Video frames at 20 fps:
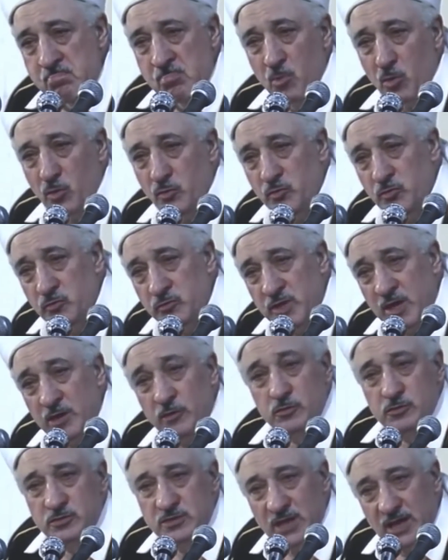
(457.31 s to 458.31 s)
Onu ne
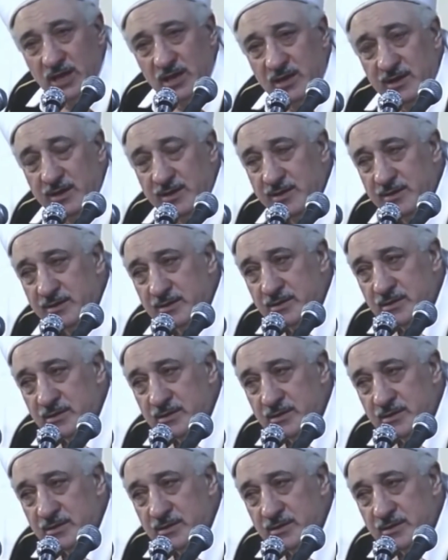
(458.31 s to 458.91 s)
güzel